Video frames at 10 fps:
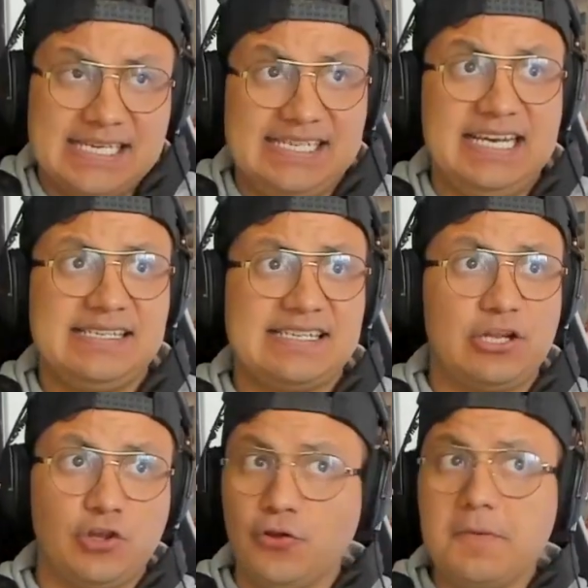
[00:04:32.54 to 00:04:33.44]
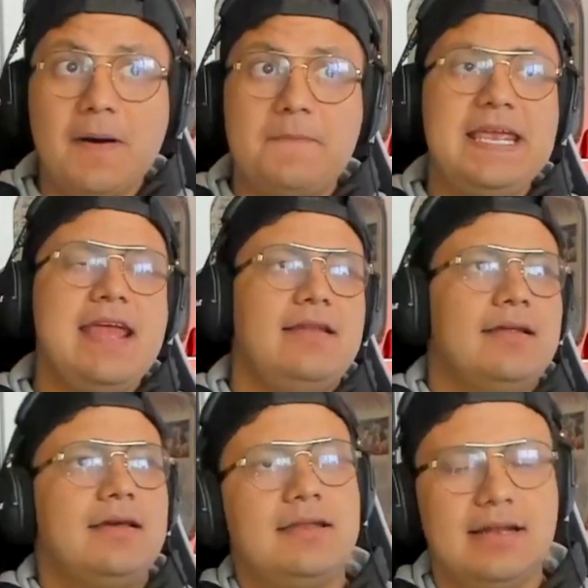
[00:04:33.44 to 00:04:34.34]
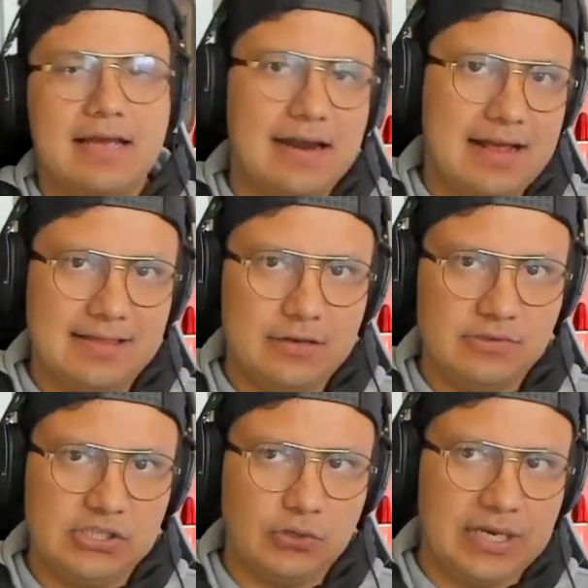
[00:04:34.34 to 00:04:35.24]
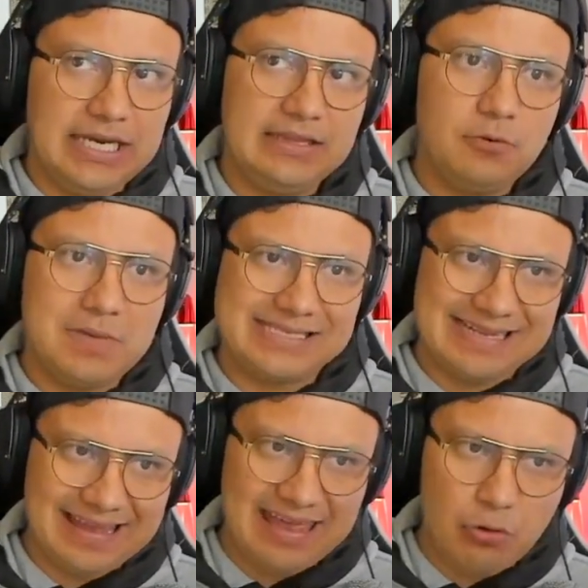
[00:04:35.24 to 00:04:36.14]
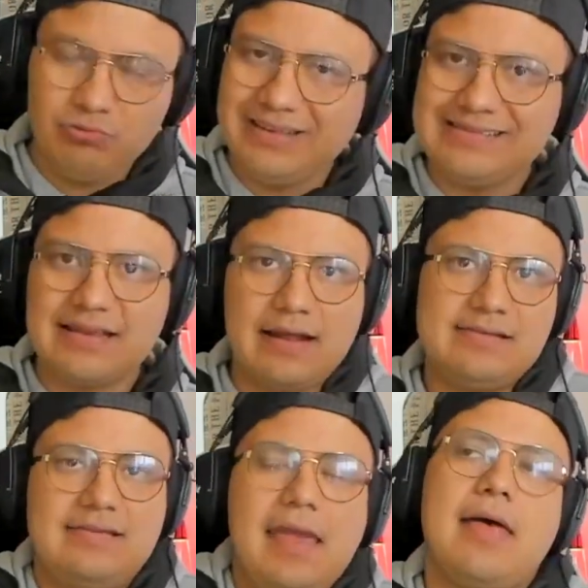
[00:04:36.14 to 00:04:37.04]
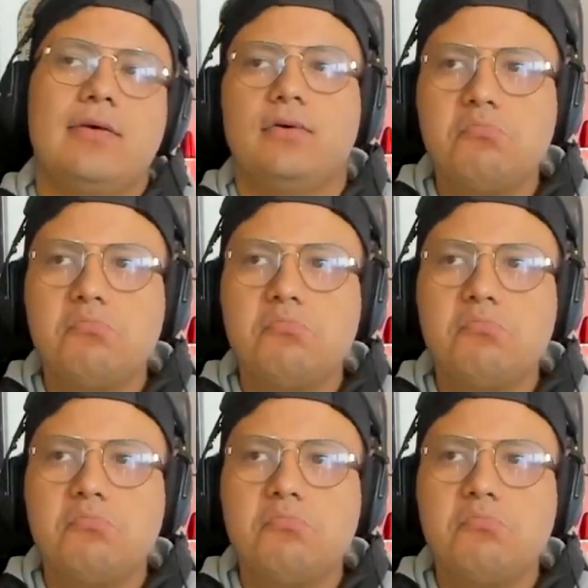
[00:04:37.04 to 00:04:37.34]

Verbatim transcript: Así es, todo iba bien en el canal de Luisito Kingdom hasta que un desgraciado, un